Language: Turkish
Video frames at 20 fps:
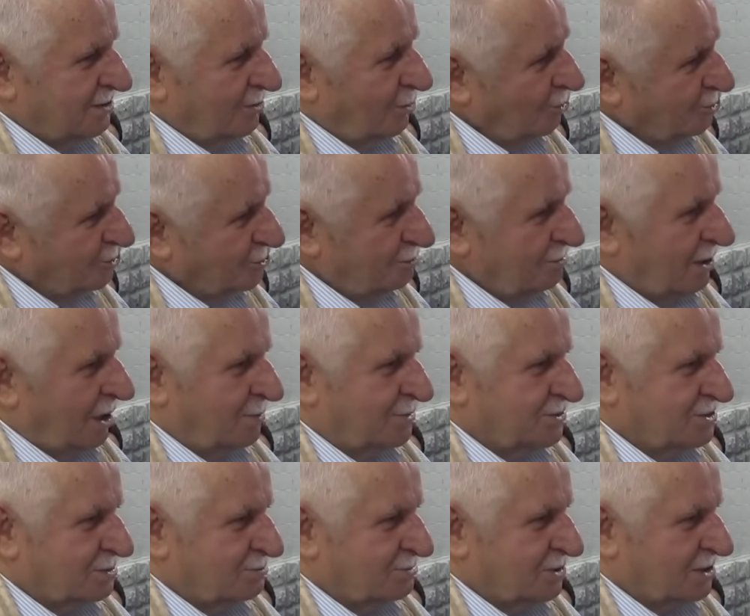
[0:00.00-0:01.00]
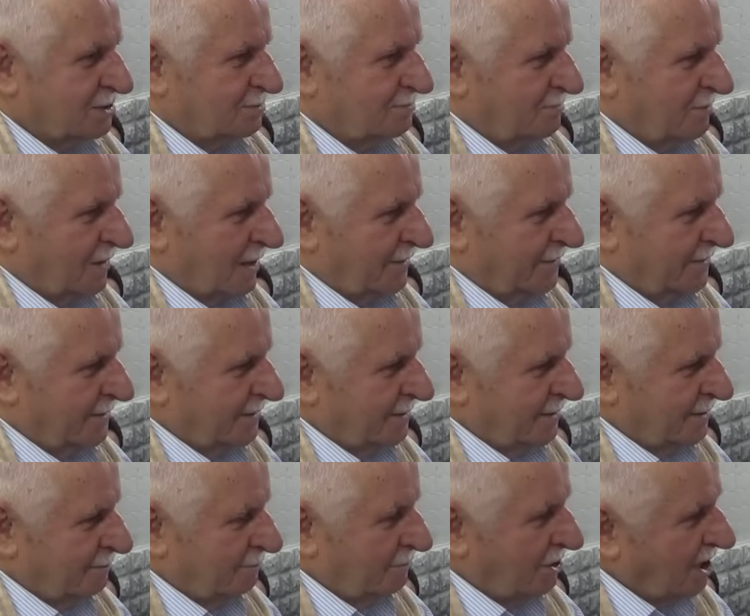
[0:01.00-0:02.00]
Olsun mu abicim dedim.
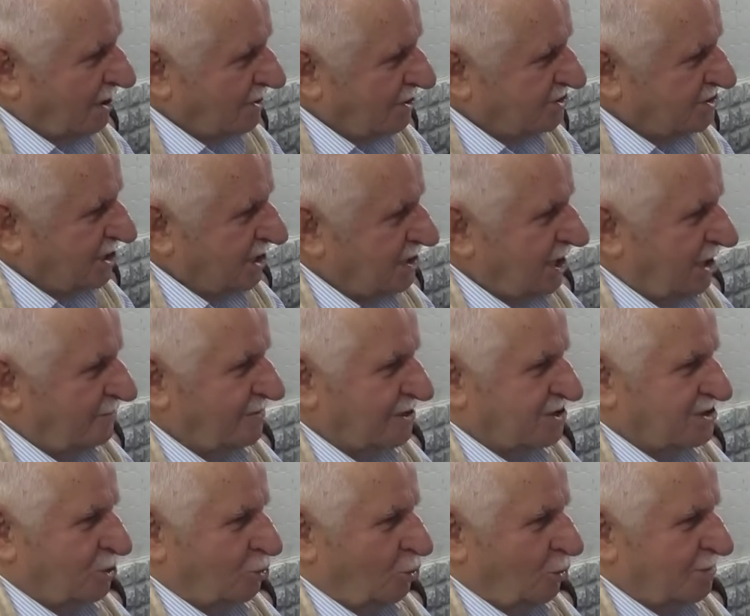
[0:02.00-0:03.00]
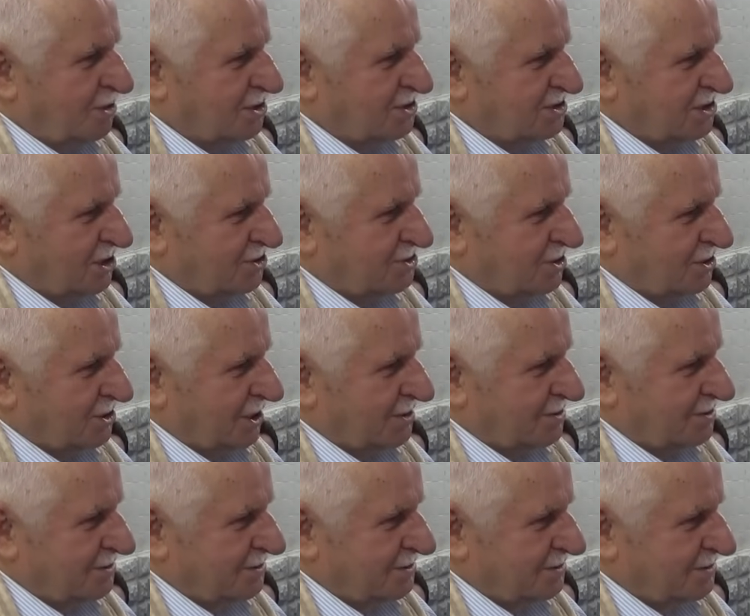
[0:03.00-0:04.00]
Bırakırsa daha fazla komünistleşirler.